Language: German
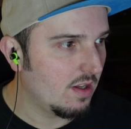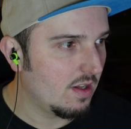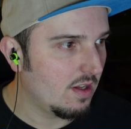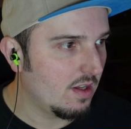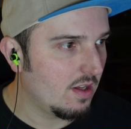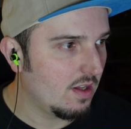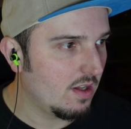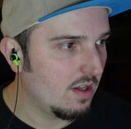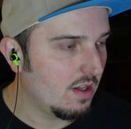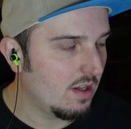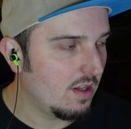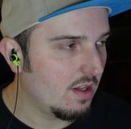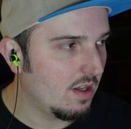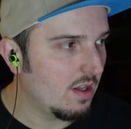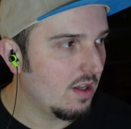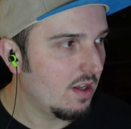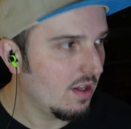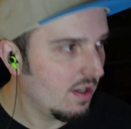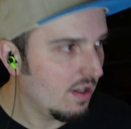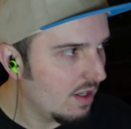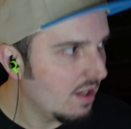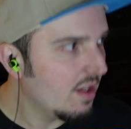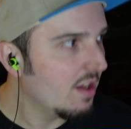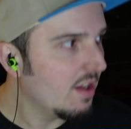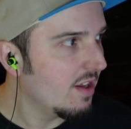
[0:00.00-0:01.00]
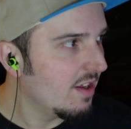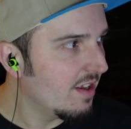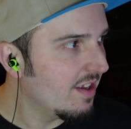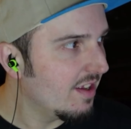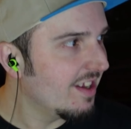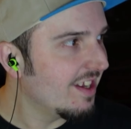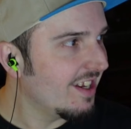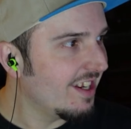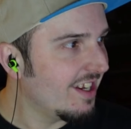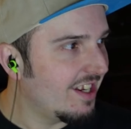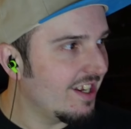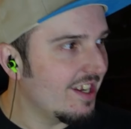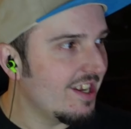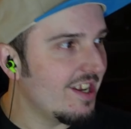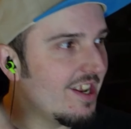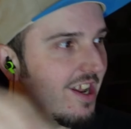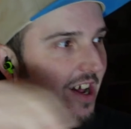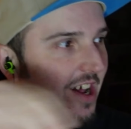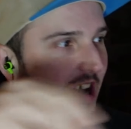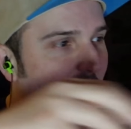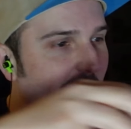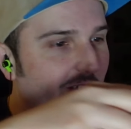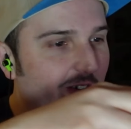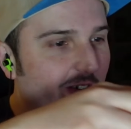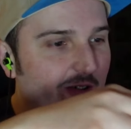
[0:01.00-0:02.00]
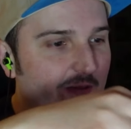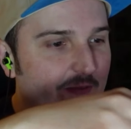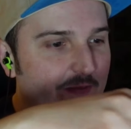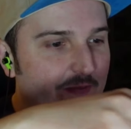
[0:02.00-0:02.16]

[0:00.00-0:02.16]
Boah, geil! Genau.